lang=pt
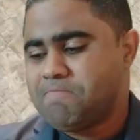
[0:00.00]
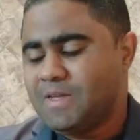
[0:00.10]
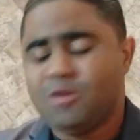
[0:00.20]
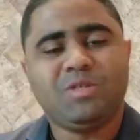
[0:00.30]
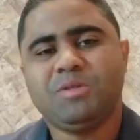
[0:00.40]

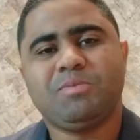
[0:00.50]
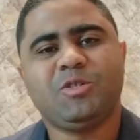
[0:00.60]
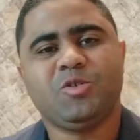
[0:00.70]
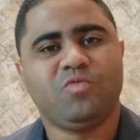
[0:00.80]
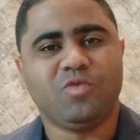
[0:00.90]
e eu
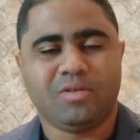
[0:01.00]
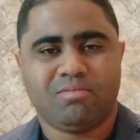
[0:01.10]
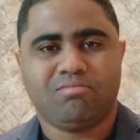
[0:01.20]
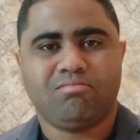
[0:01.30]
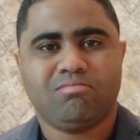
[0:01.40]
simplesmente não fui.
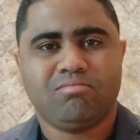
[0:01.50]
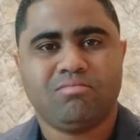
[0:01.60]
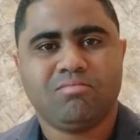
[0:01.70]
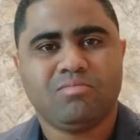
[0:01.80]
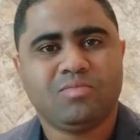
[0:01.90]

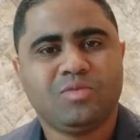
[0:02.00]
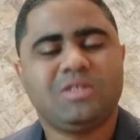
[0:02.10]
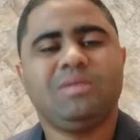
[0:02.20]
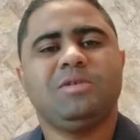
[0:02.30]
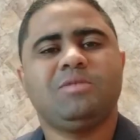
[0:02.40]

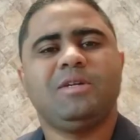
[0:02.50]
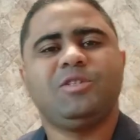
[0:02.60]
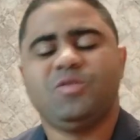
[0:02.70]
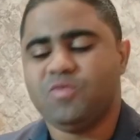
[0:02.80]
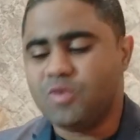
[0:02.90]

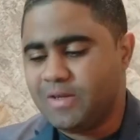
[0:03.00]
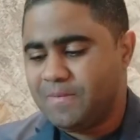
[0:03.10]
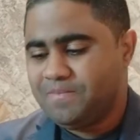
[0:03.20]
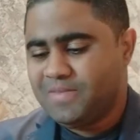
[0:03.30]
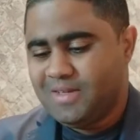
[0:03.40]
Simplesmente não fui.
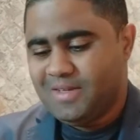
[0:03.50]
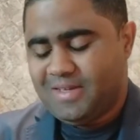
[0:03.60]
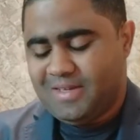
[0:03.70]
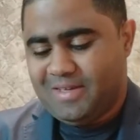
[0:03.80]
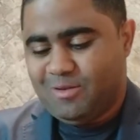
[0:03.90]

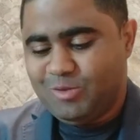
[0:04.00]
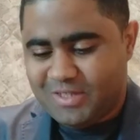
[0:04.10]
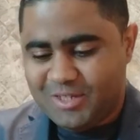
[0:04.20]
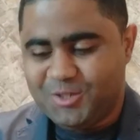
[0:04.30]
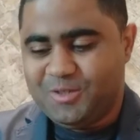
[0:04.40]
Ou
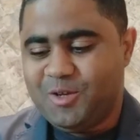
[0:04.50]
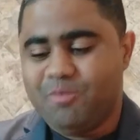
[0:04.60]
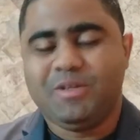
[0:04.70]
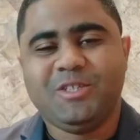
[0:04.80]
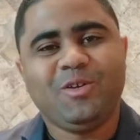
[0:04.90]
seja, eu
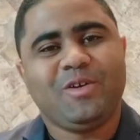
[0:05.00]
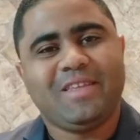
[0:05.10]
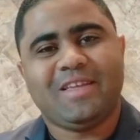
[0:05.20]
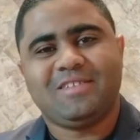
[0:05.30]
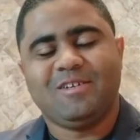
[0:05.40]
pedi
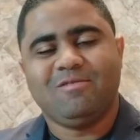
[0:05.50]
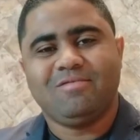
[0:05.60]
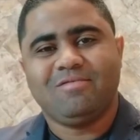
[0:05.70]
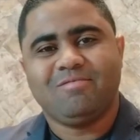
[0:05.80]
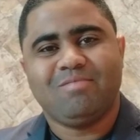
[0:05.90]

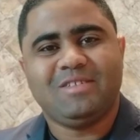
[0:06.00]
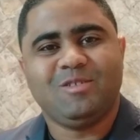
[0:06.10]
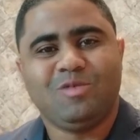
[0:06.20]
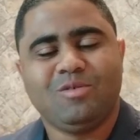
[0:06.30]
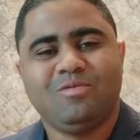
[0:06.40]
orientação, mas
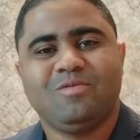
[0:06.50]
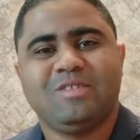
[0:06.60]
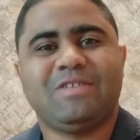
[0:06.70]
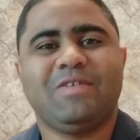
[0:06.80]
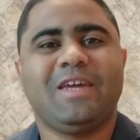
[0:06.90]
eu não
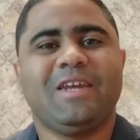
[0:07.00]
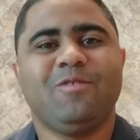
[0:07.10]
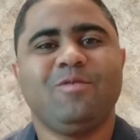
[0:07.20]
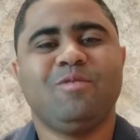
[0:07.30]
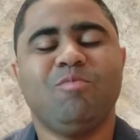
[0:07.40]
estava
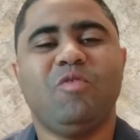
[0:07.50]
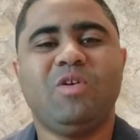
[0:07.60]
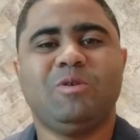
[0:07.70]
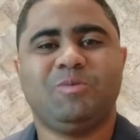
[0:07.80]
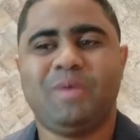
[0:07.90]
querendo mover
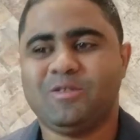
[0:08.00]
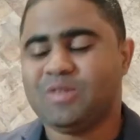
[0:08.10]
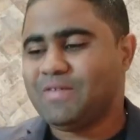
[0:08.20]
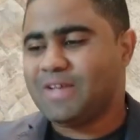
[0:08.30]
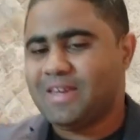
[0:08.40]
meus pés. Eu
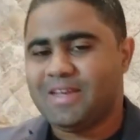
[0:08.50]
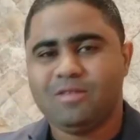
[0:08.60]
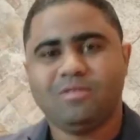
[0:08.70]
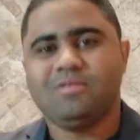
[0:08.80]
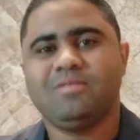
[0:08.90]
estava
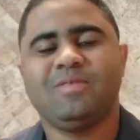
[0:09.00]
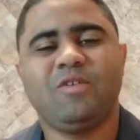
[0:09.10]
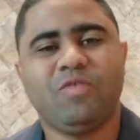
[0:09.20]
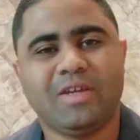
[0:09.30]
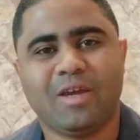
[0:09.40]
querendo,
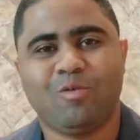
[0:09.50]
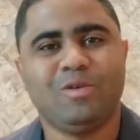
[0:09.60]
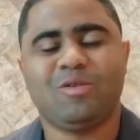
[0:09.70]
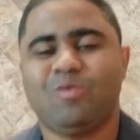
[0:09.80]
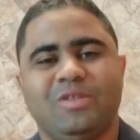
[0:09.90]
enfim, que a
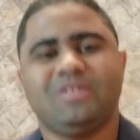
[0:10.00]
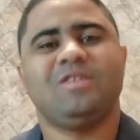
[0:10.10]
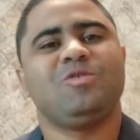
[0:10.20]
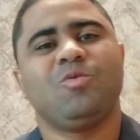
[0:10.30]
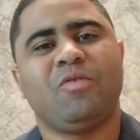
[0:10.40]
coisa
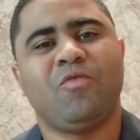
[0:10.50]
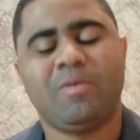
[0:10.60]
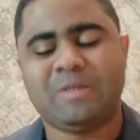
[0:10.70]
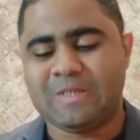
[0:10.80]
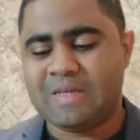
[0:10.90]
acontecesse de alguma
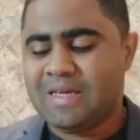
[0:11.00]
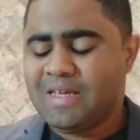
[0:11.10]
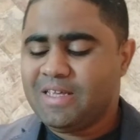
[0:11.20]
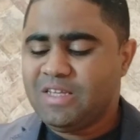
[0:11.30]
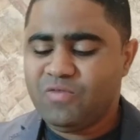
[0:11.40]
forma assim.
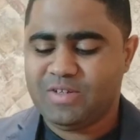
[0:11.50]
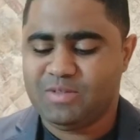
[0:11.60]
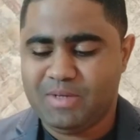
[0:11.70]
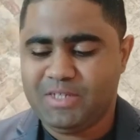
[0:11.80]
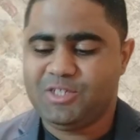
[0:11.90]

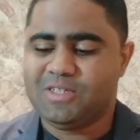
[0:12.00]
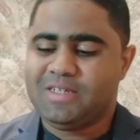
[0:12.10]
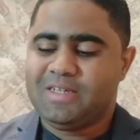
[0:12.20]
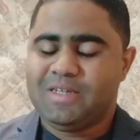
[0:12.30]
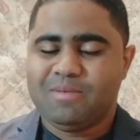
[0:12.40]
Infelizmente,
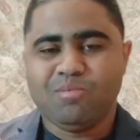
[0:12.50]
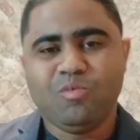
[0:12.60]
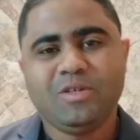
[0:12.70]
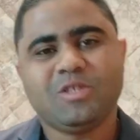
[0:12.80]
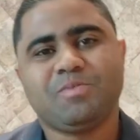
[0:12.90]

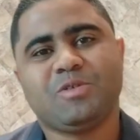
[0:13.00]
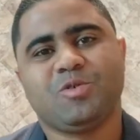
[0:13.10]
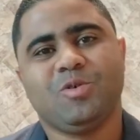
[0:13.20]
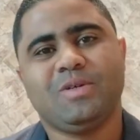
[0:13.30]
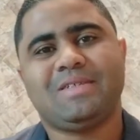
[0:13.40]
muitas
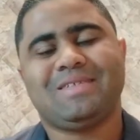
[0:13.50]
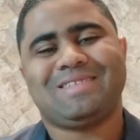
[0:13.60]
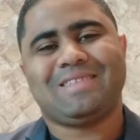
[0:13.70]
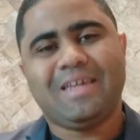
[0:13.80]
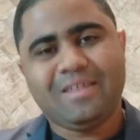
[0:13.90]
pessoas
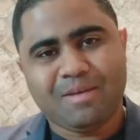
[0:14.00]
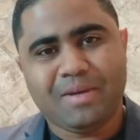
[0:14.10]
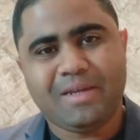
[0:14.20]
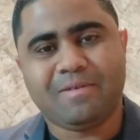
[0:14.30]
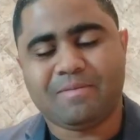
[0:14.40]
têm
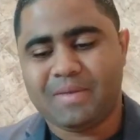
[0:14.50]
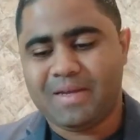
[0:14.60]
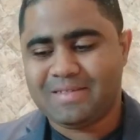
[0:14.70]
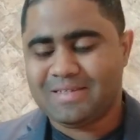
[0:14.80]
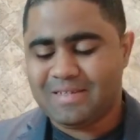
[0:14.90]
também
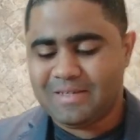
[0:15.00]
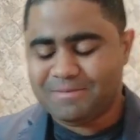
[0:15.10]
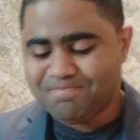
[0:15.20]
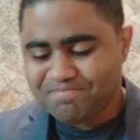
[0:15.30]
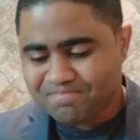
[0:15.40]

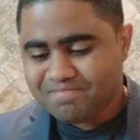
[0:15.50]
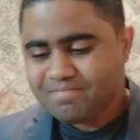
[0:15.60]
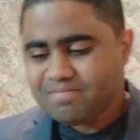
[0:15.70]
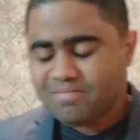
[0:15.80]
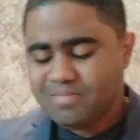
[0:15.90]
essa.
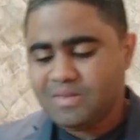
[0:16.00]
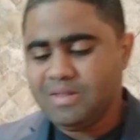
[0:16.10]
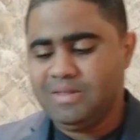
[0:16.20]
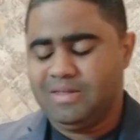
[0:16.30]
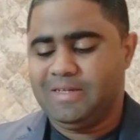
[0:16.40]

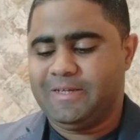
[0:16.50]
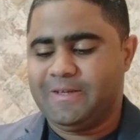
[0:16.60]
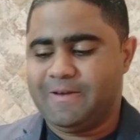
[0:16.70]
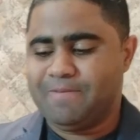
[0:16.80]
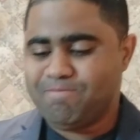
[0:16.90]

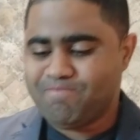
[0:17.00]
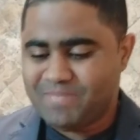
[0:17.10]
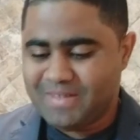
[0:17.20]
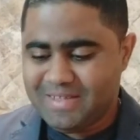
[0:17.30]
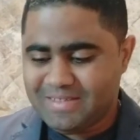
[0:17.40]
É,
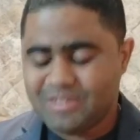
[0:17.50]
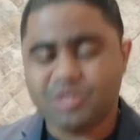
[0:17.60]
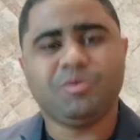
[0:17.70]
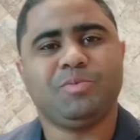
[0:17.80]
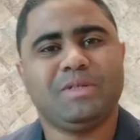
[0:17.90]
esse
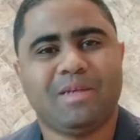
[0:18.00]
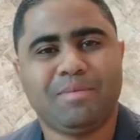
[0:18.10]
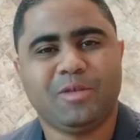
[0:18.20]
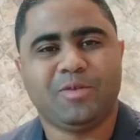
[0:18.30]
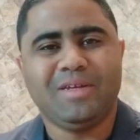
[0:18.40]
tipo de
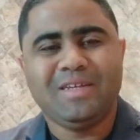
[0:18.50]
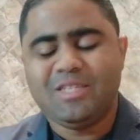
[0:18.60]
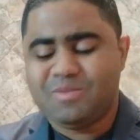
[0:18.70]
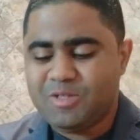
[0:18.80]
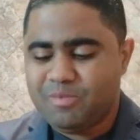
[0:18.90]
pensamento, né?
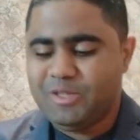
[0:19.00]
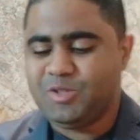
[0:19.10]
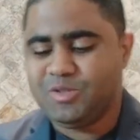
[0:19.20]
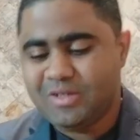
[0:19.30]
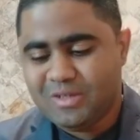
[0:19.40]

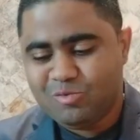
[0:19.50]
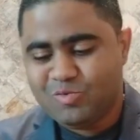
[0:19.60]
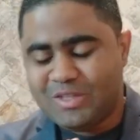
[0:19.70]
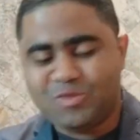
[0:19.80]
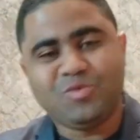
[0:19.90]
especialmente
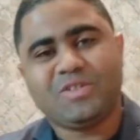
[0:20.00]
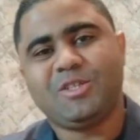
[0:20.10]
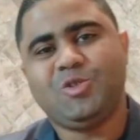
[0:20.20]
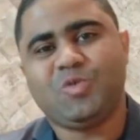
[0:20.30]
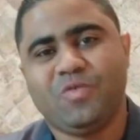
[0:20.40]
os assuntos que a
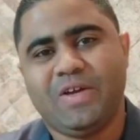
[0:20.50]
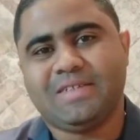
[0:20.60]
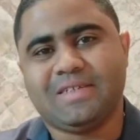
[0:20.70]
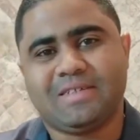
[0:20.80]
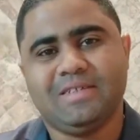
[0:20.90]
gente
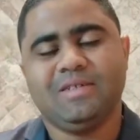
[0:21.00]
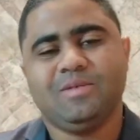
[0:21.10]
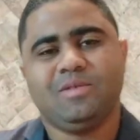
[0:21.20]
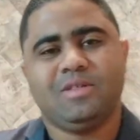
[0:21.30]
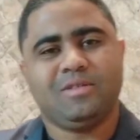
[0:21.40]
conversa aqui,
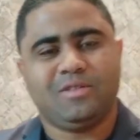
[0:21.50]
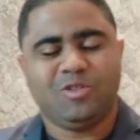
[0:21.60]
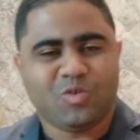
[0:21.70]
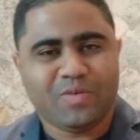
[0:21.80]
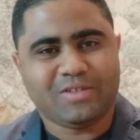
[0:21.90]
né? a
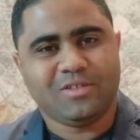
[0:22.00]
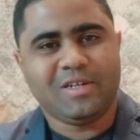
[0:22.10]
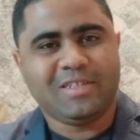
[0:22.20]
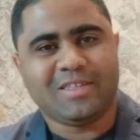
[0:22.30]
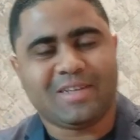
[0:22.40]
gente conversa de
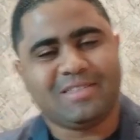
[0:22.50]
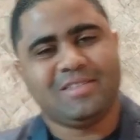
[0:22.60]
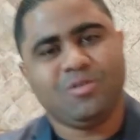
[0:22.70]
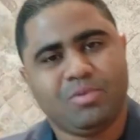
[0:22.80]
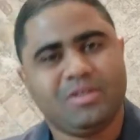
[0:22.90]
lei da
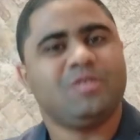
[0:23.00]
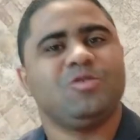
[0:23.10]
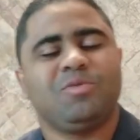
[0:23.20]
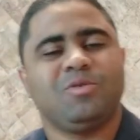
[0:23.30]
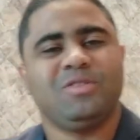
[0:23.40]
atração, poder do
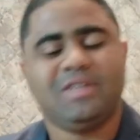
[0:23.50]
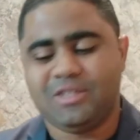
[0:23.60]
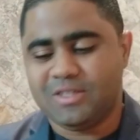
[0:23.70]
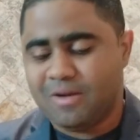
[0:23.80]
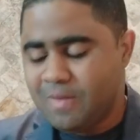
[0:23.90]

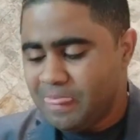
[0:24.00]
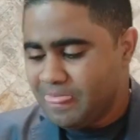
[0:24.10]
subconsciente e tal.